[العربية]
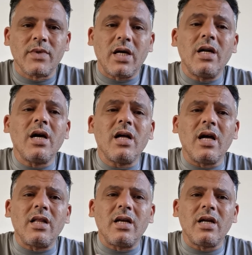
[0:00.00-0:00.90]
لان يعني
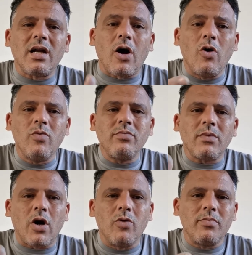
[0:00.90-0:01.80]
هذا القوم
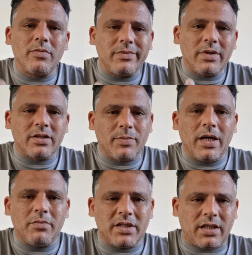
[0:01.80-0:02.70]
قوم
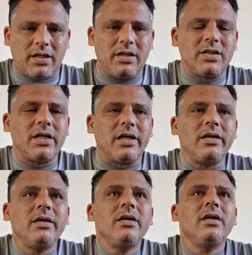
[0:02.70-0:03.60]
اتباع المسيح
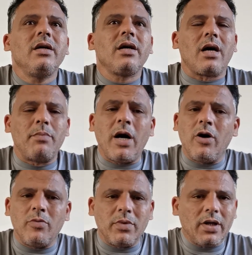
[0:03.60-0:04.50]
الدجال
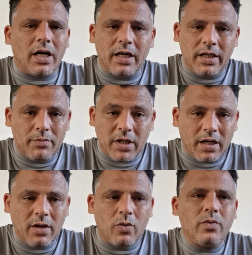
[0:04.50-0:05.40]
قبحهم الله حينما
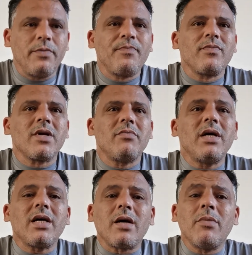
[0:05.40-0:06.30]
كانوا ما
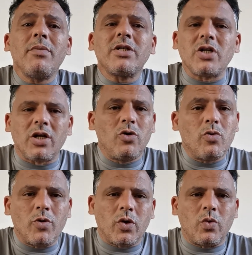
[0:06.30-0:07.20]
يخمملكش
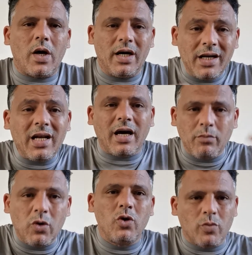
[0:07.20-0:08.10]
اليوم وغدوه حنا
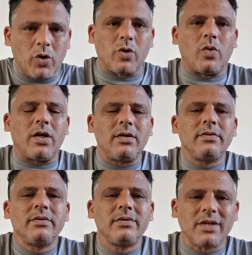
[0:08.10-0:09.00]
نخمو اليوم وغدوه
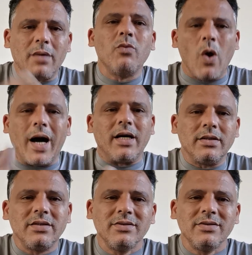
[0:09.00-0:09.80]
نخمو هكا